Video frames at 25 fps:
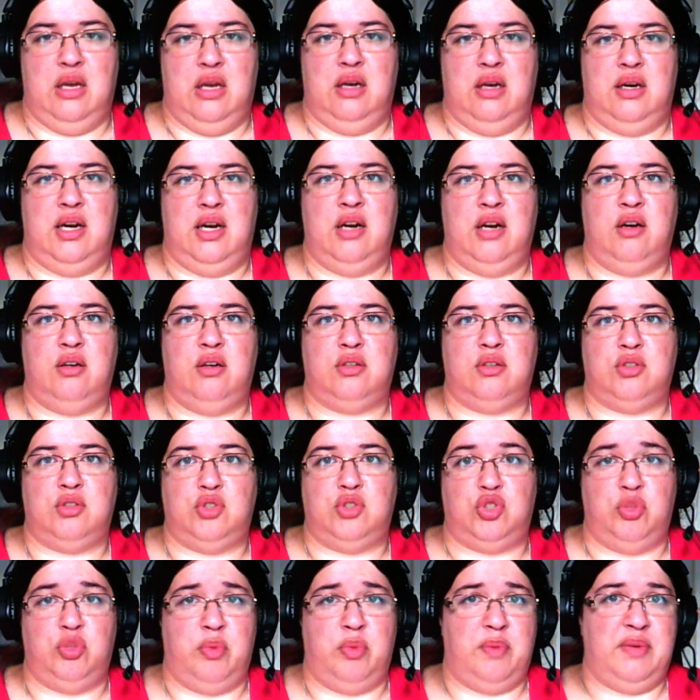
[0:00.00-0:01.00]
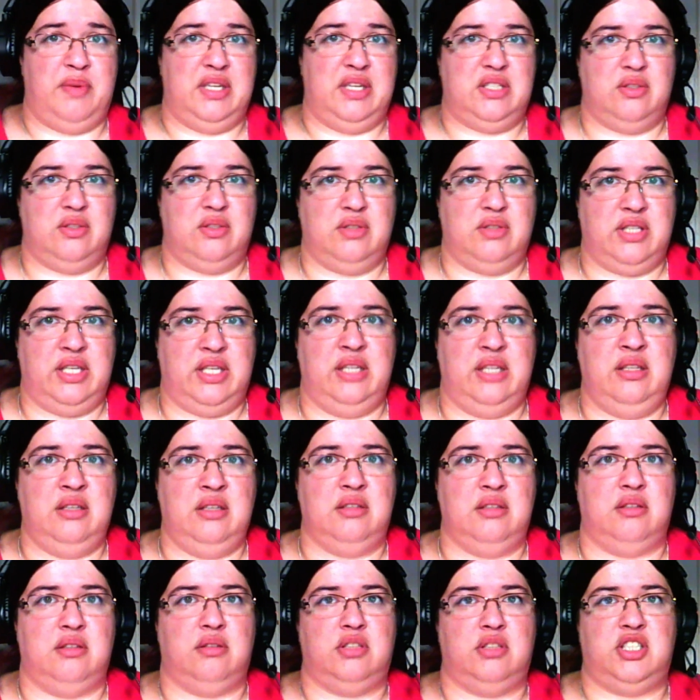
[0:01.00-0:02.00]
Alors, je m'appelle Sandrine,
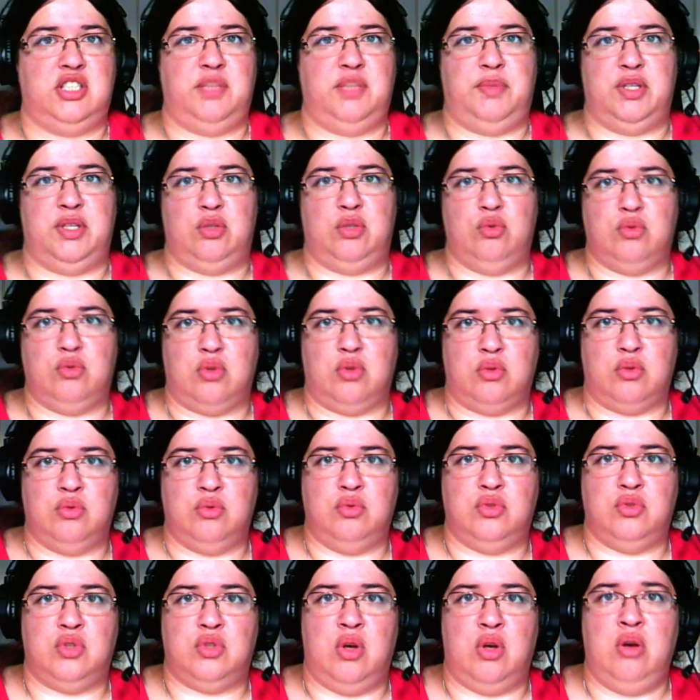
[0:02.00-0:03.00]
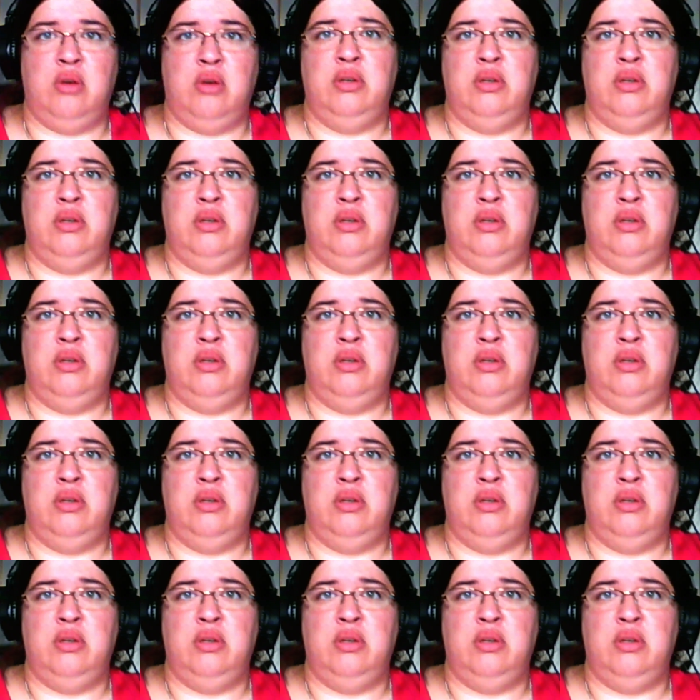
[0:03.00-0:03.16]
euh, j'ai bientôt 32 ans,